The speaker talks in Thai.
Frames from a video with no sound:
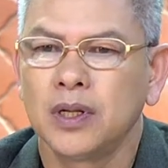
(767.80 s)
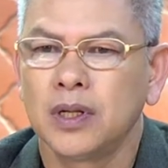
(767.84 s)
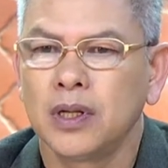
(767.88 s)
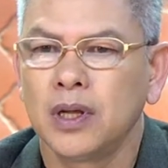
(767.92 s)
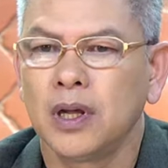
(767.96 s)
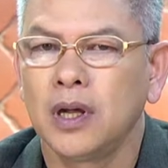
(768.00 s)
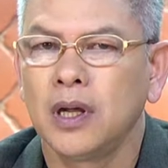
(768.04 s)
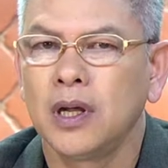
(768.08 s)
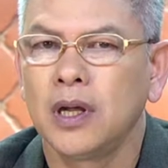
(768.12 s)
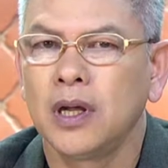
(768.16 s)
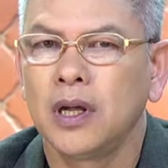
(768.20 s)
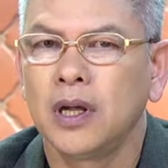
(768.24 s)

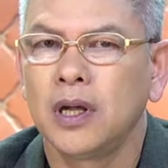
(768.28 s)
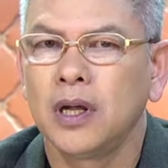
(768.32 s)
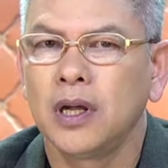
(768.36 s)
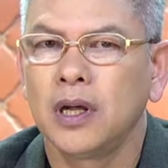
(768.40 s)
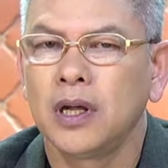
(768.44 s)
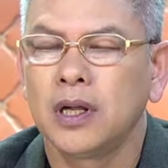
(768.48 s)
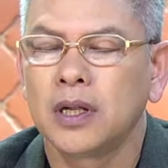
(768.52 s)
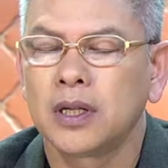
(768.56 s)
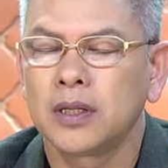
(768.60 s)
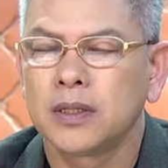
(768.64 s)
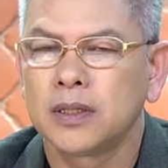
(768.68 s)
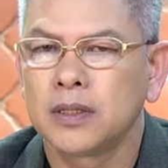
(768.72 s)

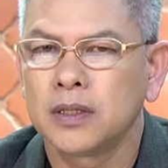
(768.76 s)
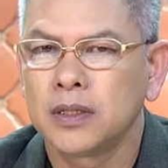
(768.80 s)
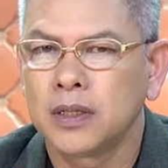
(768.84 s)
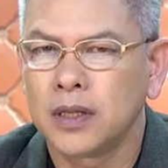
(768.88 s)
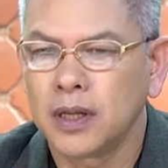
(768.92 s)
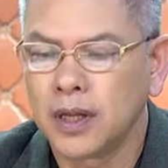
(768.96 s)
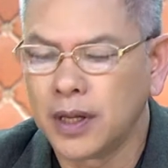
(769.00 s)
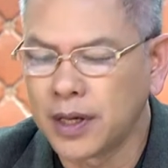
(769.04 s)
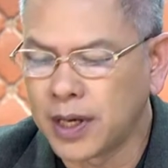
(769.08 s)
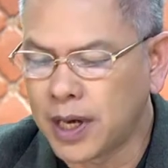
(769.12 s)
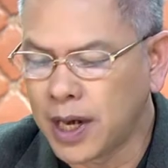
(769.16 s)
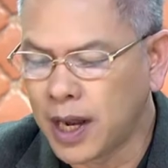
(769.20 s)

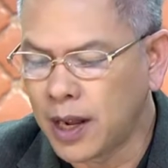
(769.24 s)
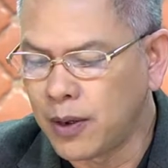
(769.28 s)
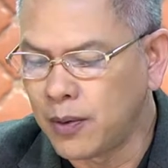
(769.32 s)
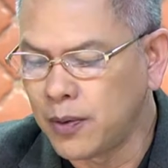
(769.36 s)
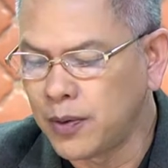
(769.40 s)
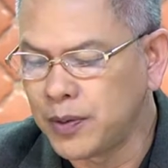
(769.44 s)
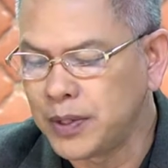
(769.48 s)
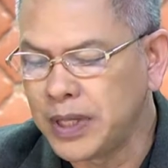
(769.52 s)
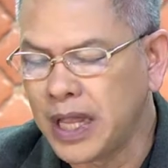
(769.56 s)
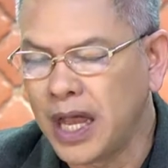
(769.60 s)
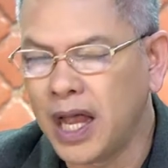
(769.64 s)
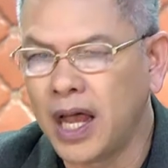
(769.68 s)
เเรา
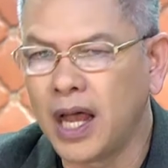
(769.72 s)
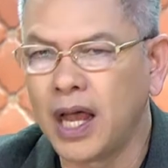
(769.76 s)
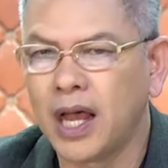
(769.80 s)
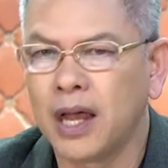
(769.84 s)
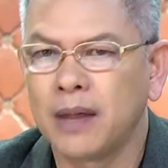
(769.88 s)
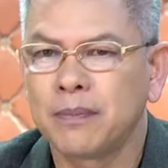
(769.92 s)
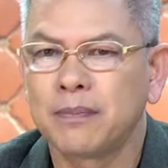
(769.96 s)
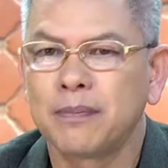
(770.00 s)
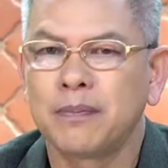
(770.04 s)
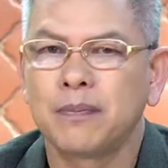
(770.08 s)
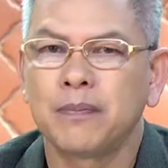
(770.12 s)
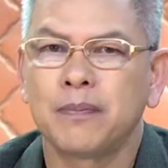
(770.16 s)
อย่า
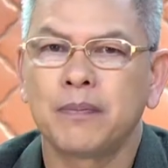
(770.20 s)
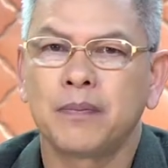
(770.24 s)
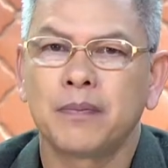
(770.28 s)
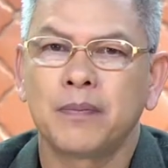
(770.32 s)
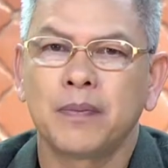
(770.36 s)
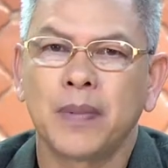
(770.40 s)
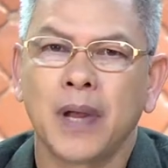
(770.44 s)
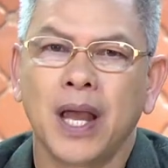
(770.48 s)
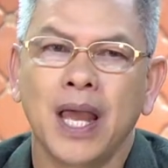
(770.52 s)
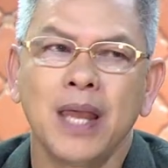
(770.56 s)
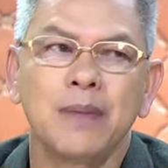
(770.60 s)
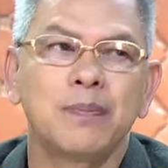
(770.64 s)

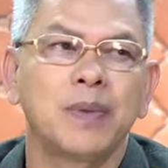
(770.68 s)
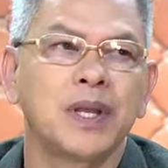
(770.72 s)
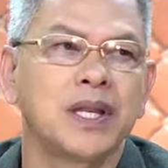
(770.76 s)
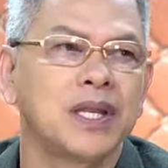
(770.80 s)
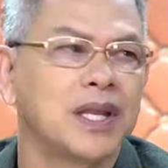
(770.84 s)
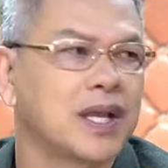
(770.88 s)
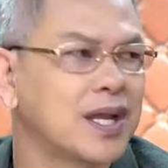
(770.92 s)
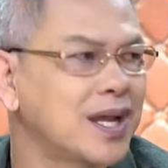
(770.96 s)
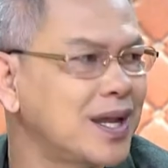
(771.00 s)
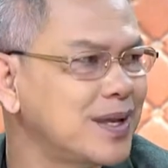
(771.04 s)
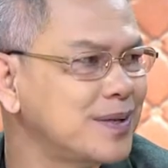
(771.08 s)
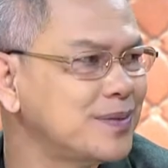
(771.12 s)
ให้เป็นอ
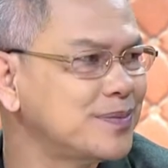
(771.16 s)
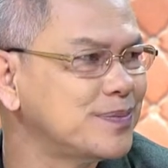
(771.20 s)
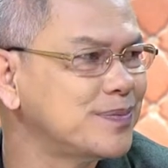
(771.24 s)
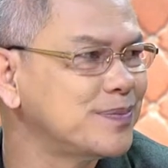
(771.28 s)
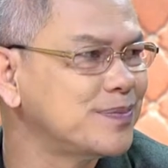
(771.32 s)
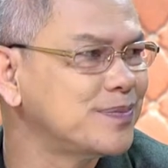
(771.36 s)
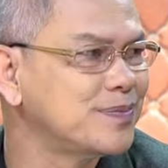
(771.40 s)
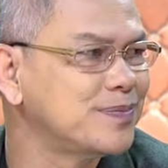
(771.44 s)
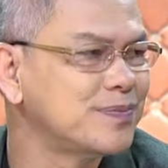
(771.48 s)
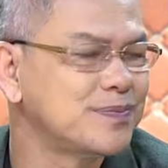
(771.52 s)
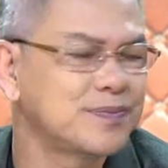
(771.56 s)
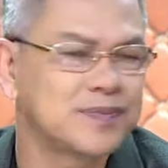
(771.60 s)
ย่างนั้น
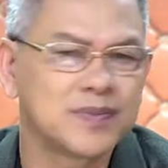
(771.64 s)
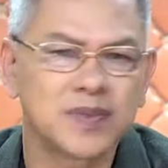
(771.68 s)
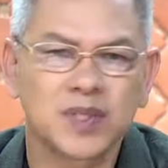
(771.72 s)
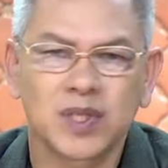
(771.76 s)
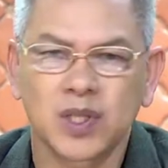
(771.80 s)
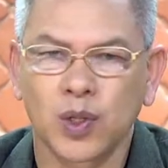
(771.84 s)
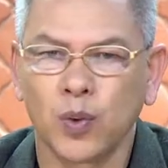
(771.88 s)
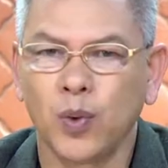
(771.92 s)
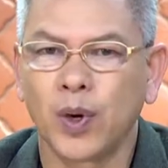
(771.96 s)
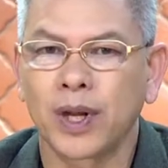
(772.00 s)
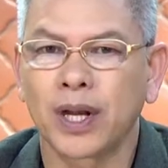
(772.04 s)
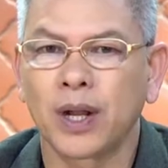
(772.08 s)

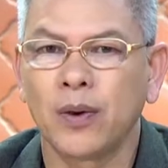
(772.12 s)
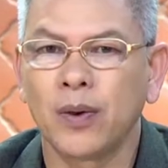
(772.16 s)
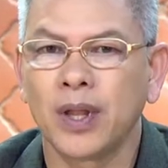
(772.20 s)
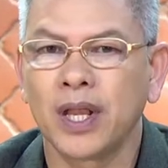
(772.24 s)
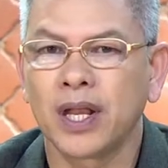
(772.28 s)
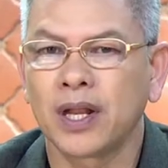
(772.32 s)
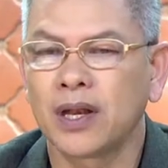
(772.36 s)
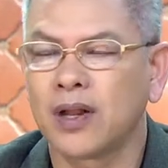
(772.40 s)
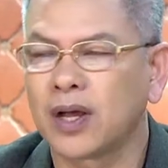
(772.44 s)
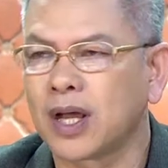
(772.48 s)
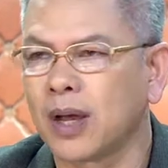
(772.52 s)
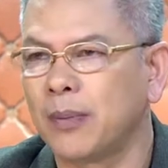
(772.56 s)
ตัวเราเอง
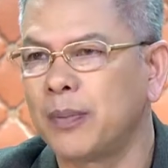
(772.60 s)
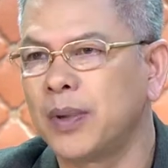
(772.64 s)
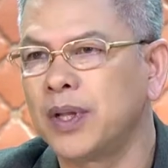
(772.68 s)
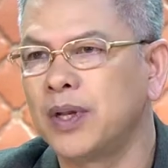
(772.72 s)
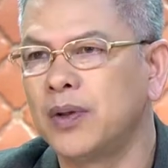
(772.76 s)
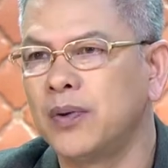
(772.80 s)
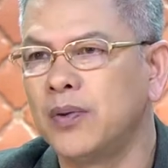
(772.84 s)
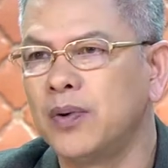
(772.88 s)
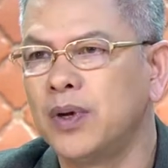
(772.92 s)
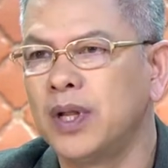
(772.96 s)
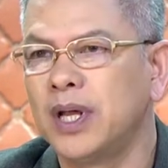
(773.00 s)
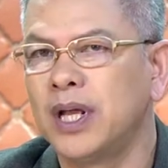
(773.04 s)
เรากลับไป
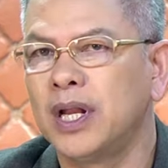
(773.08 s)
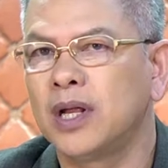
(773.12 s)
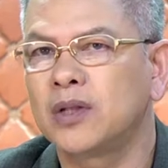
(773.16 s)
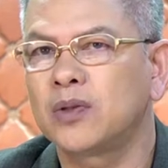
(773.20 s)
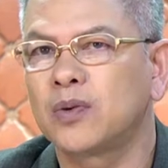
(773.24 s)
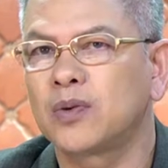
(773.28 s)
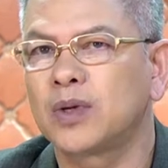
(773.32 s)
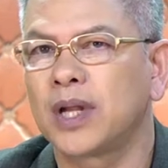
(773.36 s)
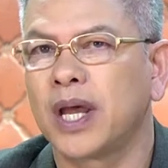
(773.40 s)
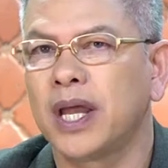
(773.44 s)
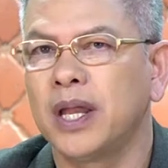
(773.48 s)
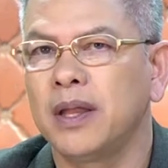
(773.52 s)
ดูเลยแล้วต
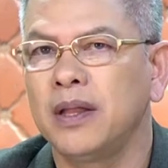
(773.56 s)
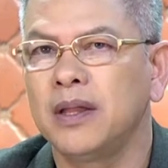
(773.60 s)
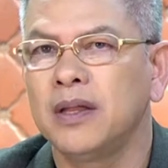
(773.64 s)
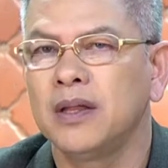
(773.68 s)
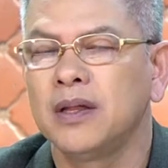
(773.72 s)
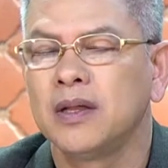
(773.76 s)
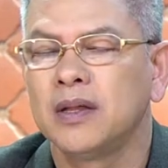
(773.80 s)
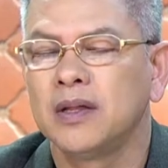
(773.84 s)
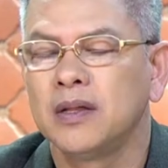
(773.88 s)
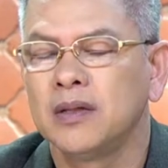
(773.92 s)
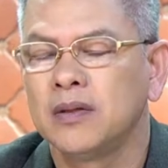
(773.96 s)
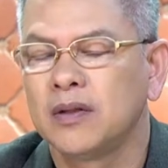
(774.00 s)
รงไหน
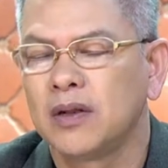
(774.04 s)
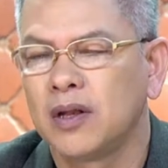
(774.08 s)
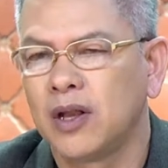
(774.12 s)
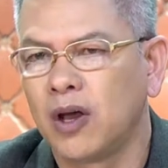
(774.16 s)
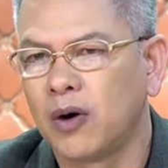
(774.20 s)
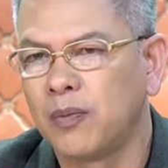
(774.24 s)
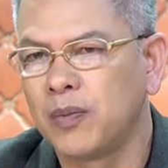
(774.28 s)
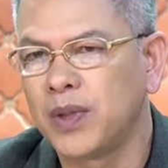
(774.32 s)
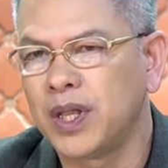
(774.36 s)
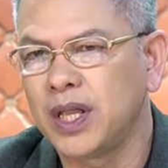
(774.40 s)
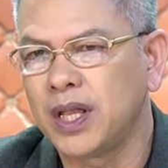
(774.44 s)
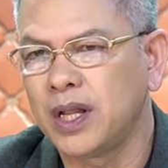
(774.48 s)
เรา
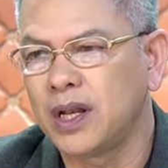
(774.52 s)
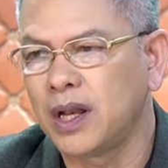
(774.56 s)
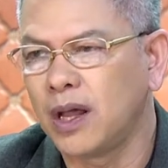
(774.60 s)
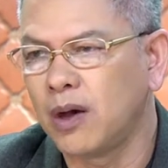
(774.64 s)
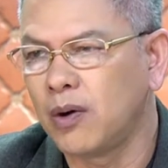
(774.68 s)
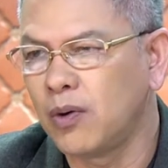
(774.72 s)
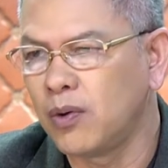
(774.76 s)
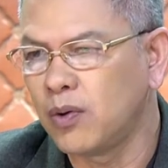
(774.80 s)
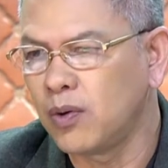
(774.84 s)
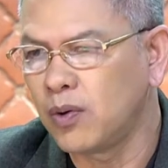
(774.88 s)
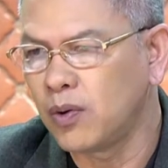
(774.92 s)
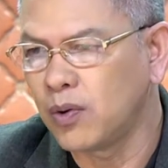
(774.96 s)
มีเรา
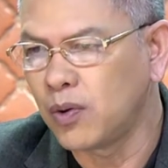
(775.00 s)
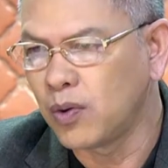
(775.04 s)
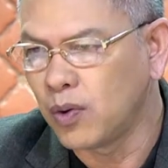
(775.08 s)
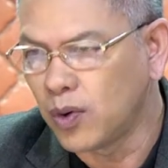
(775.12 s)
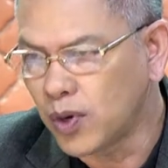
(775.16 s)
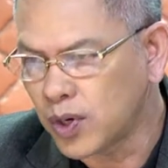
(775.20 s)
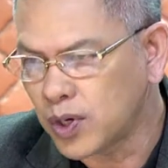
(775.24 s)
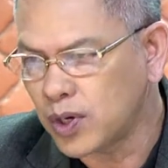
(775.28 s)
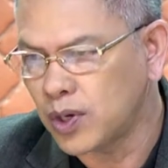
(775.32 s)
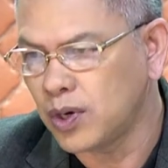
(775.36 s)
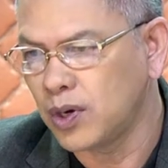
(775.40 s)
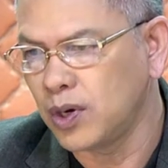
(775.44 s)
ง
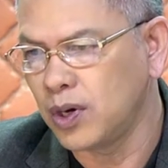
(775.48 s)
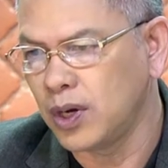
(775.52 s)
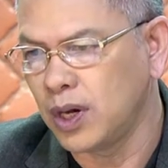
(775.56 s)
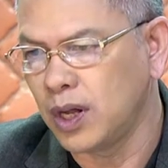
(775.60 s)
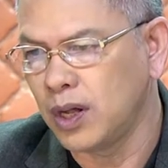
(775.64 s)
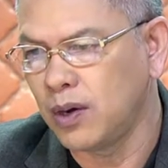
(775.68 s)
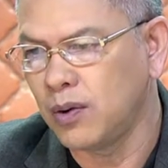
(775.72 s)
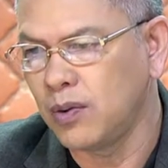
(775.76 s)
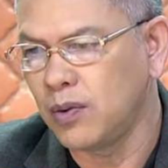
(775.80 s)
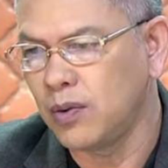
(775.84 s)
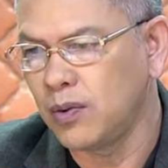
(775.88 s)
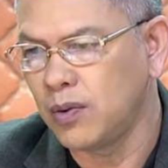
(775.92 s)
ด
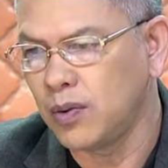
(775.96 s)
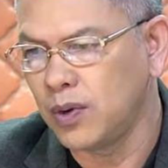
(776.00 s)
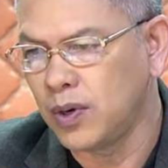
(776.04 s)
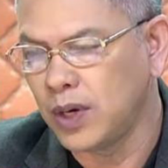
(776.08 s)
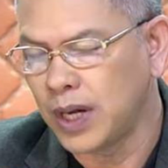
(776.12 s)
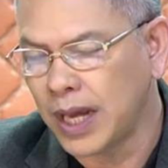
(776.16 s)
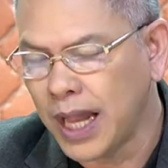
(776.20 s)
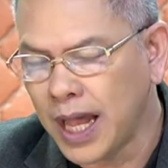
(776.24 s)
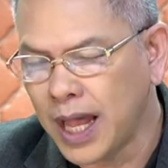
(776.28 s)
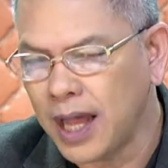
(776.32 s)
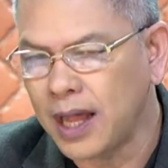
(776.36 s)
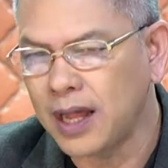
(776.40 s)
เรา
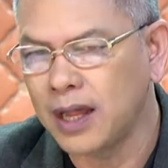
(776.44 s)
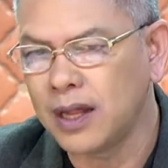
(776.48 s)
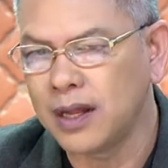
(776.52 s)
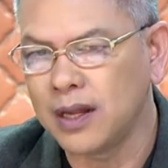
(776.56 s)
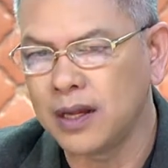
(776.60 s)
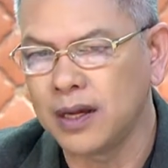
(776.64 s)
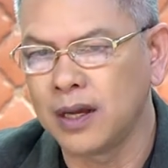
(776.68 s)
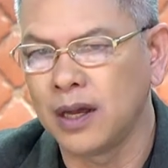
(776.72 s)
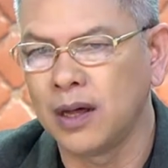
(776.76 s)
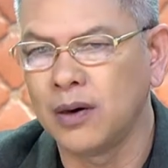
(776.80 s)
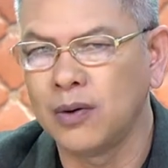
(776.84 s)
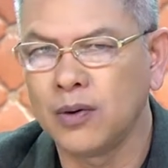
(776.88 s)
ละ
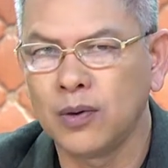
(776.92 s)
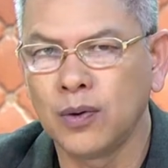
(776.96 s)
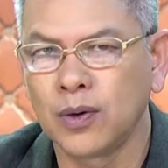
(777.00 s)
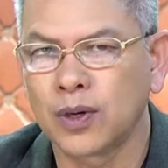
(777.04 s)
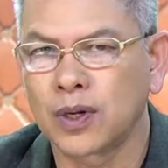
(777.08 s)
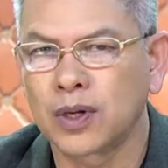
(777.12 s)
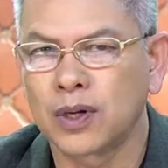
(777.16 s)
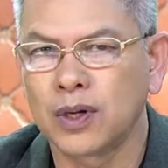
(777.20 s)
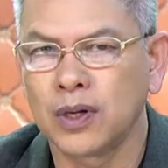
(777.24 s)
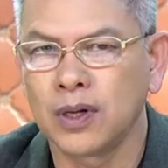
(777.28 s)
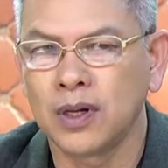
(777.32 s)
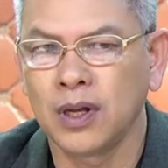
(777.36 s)
เราอด
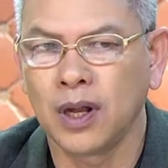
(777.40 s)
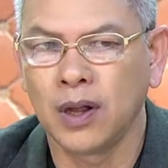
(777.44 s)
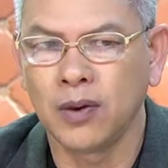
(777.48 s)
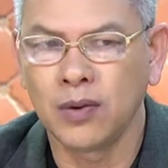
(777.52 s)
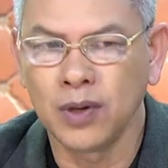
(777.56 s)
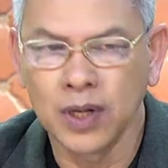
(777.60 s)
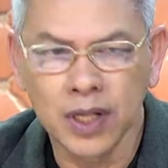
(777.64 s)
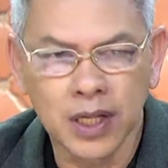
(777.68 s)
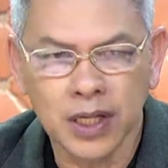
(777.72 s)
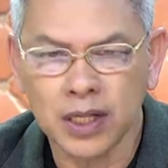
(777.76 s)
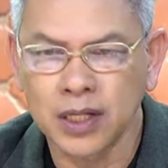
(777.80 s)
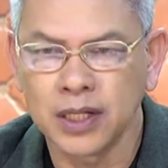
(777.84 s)
เรา
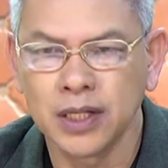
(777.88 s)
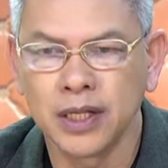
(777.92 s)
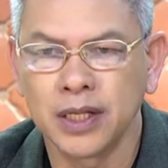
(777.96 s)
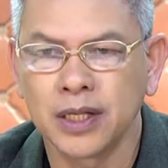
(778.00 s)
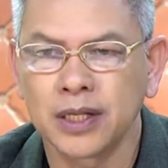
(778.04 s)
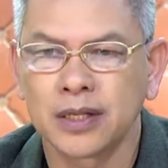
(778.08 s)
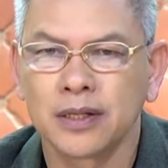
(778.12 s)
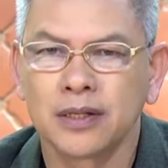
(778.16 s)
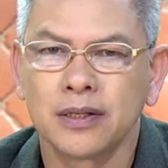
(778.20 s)
เลิกเลย